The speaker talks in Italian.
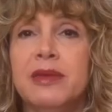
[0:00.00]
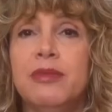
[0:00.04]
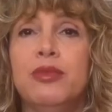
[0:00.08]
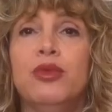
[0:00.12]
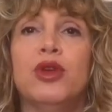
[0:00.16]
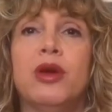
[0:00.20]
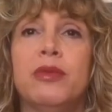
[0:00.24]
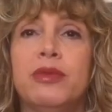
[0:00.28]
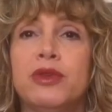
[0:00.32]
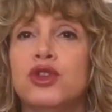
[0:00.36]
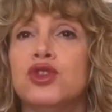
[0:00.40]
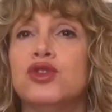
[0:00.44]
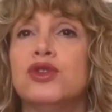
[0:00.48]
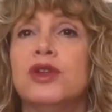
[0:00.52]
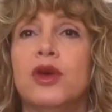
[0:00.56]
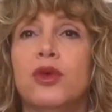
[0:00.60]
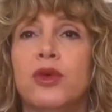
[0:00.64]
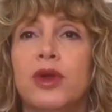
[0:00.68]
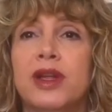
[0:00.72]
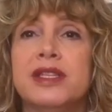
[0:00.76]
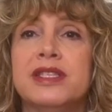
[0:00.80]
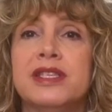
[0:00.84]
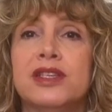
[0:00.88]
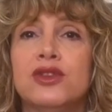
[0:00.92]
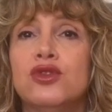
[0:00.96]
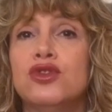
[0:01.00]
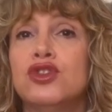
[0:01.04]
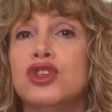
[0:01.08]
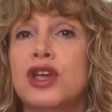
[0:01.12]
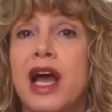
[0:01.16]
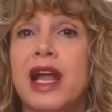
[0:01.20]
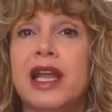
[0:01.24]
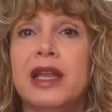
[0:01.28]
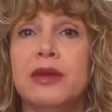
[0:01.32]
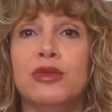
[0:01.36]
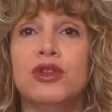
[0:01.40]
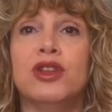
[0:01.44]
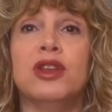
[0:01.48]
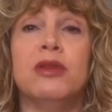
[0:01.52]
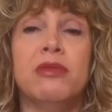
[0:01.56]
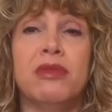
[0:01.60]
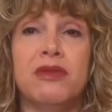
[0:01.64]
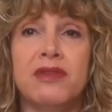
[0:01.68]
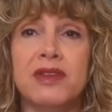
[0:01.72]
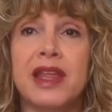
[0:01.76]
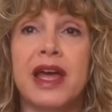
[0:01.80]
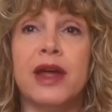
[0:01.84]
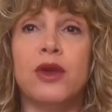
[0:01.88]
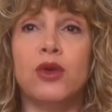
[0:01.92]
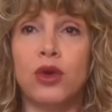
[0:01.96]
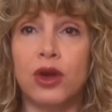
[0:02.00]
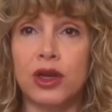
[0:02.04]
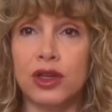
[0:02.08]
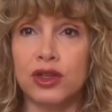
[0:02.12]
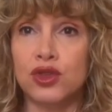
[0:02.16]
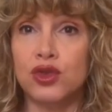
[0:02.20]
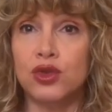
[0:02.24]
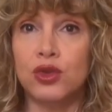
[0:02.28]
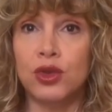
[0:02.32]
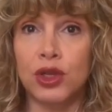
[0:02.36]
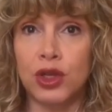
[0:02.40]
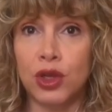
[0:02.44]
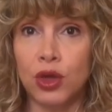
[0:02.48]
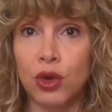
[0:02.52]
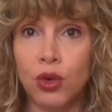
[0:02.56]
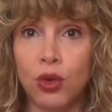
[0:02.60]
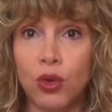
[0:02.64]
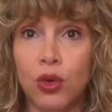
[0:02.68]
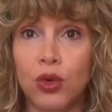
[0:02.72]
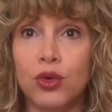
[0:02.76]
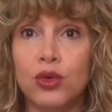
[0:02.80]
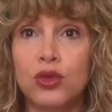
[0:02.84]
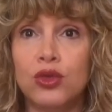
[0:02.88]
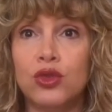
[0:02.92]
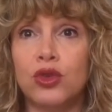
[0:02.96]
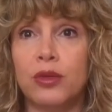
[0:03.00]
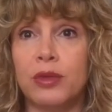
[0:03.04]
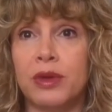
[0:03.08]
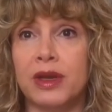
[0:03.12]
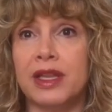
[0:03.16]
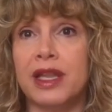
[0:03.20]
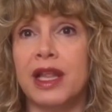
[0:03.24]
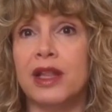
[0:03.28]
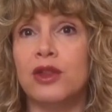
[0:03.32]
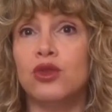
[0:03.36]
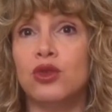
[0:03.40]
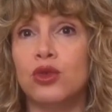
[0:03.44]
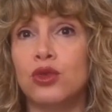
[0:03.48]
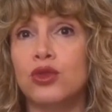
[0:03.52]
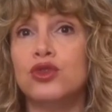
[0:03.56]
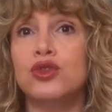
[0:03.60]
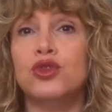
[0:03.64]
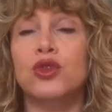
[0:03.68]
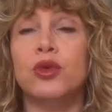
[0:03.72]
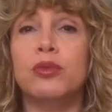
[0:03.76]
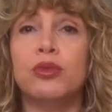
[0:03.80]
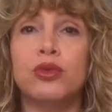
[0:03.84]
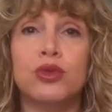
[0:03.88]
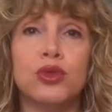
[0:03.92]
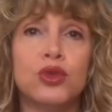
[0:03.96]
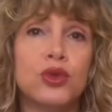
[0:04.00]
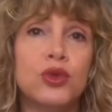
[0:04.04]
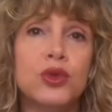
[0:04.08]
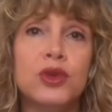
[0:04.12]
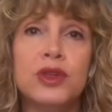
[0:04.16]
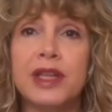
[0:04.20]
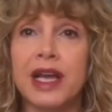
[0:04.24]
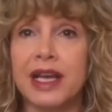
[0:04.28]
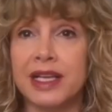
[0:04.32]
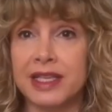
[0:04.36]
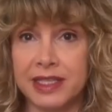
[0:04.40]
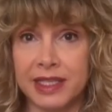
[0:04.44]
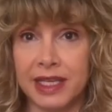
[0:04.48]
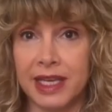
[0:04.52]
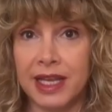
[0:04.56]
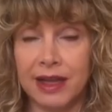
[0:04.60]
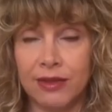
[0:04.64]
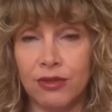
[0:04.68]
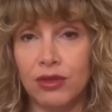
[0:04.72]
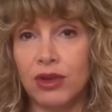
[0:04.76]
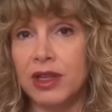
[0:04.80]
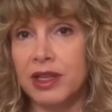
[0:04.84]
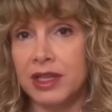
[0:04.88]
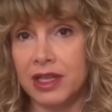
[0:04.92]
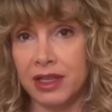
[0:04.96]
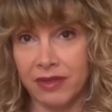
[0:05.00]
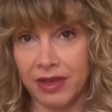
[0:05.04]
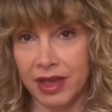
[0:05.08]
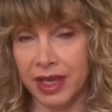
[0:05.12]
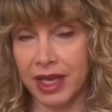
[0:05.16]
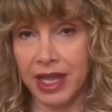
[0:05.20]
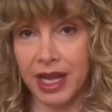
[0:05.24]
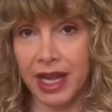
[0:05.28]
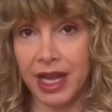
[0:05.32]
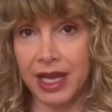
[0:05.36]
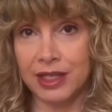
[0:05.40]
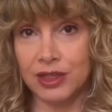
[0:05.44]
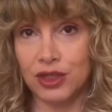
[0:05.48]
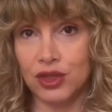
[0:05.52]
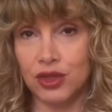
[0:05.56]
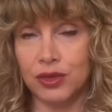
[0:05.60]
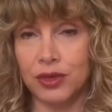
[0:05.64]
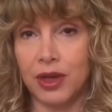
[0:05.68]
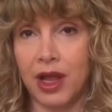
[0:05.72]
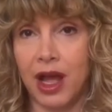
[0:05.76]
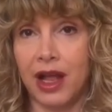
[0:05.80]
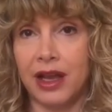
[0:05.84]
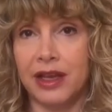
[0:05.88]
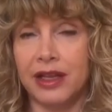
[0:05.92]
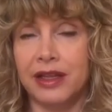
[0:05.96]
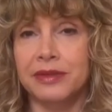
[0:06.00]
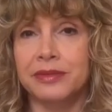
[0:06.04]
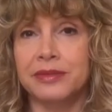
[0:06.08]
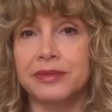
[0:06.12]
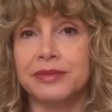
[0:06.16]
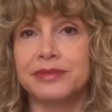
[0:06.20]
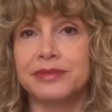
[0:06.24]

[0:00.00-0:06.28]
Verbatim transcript: esempio, una persona con ansia sociale potrebbe evitare occasioni di incontro, perdendo così opportunità sia lavorative che relazionali.